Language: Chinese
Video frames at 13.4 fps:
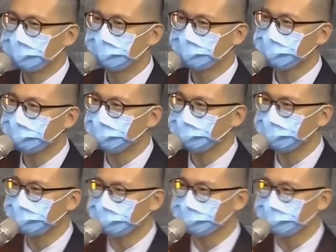一个
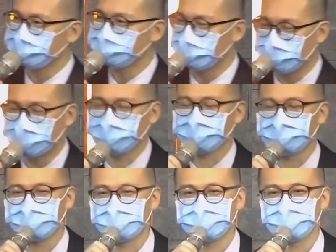更美好的
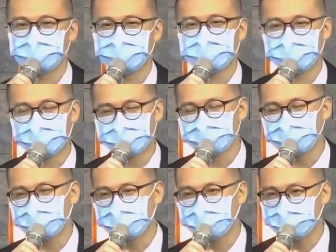人，或者要成
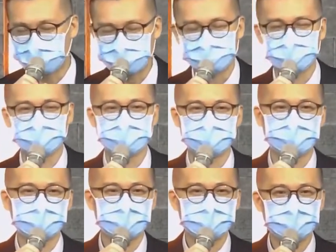为一个完全人，
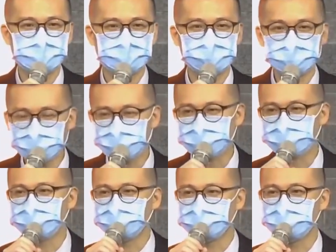真的不
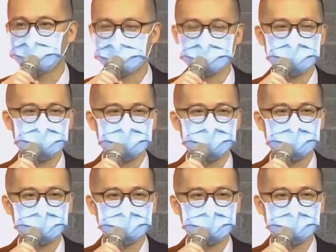是容易的事。